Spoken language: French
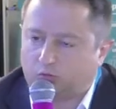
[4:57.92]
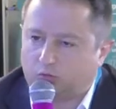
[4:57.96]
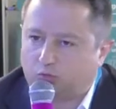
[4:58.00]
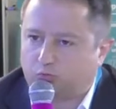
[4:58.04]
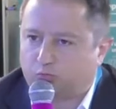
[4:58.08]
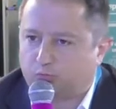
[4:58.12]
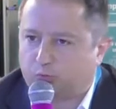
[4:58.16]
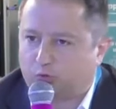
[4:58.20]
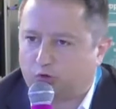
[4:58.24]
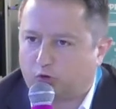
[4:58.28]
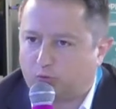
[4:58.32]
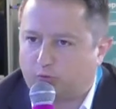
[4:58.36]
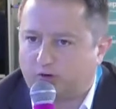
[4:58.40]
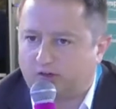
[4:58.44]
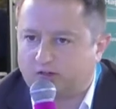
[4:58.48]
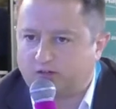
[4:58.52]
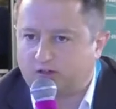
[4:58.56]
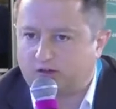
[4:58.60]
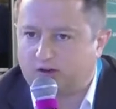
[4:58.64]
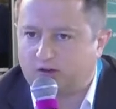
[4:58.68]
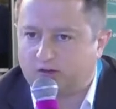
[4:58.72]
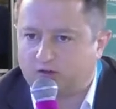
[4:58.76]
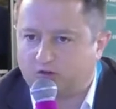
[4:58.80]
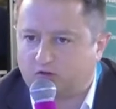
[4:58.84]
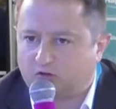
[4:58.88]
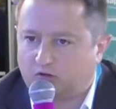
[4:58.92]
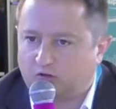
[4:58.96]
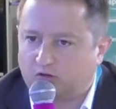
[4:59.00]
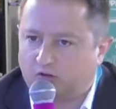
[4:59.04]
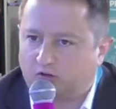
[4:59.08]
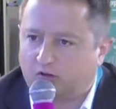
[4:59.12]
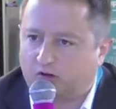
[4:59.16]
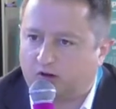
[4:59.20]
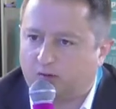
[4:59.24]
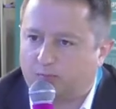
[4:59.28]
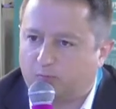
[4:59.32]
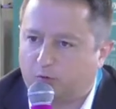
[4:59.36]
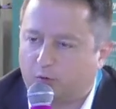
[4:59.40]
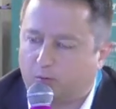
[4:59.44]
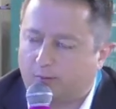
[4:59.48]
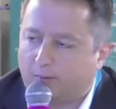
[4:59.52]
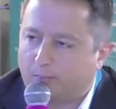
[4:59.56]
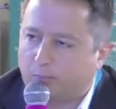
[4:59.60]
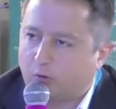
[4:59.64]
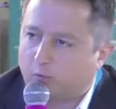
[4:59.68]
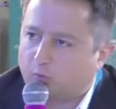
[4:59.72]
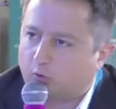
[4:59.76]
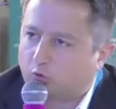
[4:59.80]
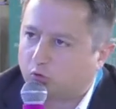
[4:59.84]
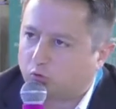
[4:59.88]
pour 2016, il y a
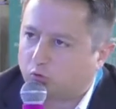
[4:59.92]
probablement